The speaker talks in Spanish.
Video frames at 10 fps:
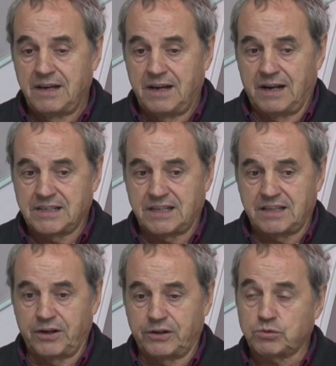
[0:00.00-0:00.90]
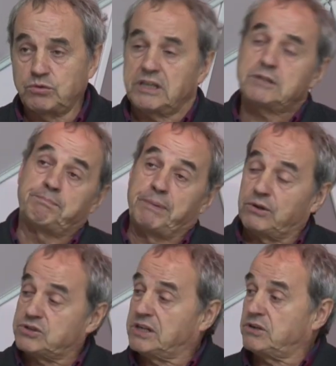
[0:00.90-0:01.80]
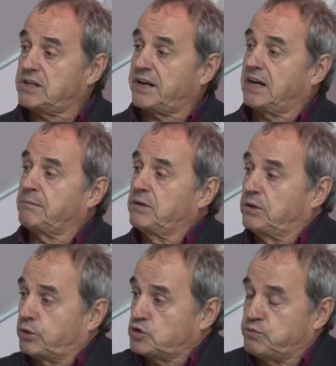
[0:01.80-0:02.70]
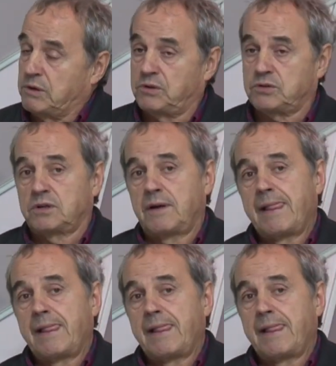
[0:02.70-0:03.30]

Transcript: las anteriores juntas, pero sí que nos han reclamado de otros pueblos.